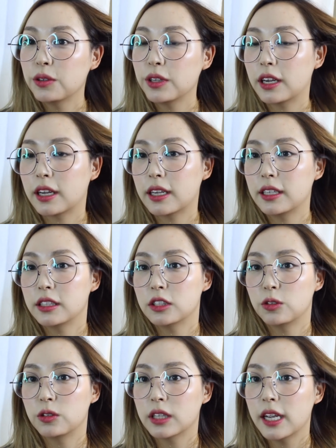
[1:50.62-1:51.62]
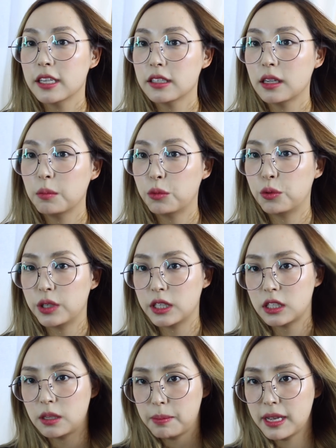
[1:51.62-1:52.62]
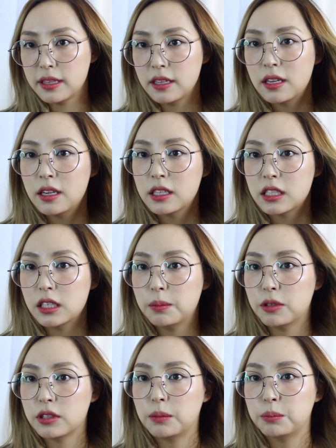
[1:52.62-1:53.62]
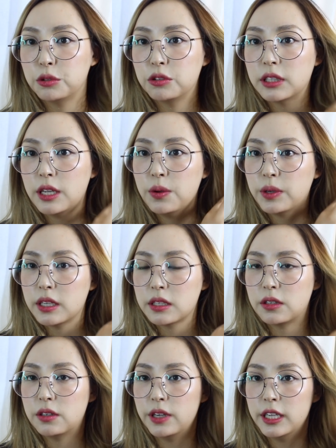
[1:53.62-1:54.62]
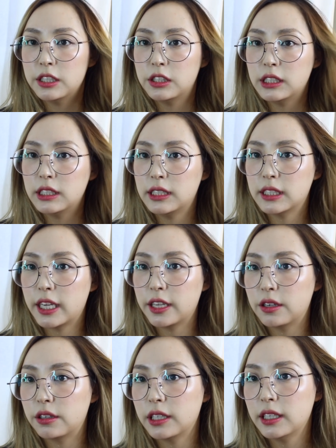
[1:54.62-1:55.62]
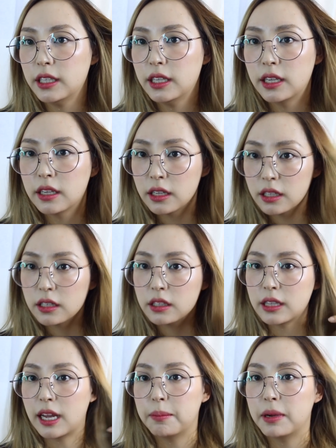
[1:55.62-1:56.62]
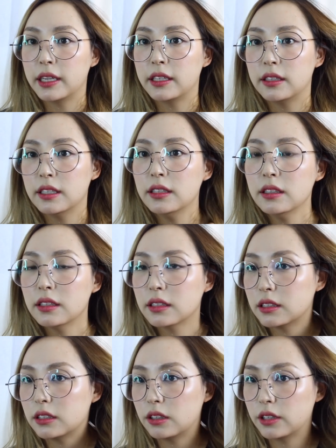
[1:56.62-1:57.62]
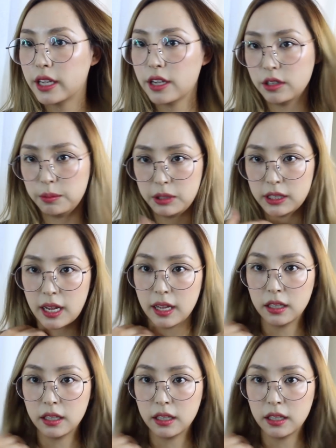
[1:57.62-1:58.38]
약간 저는 탈색모이지만 실버 샴푸를 사용해서 애쉬 계열이 남아있는 그런 헤어입니다.